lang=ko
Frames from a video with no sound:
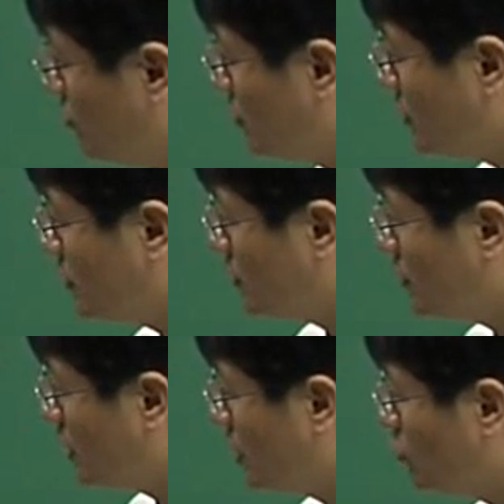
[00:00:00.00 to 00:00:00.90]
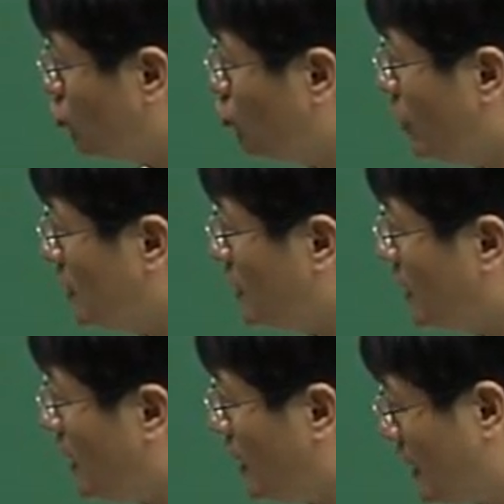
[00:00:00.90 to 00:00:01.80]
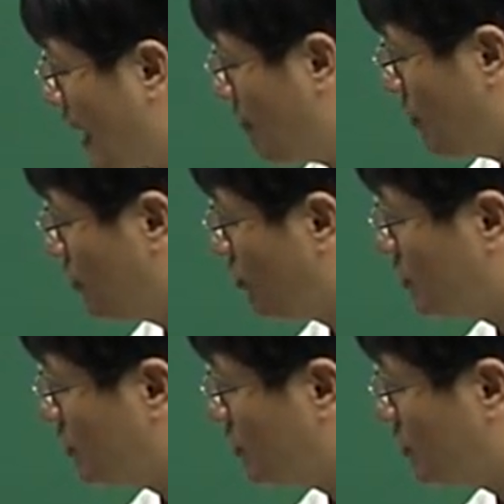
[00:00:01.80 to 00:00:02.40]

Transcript: 문제는 중요하니까 한 번 더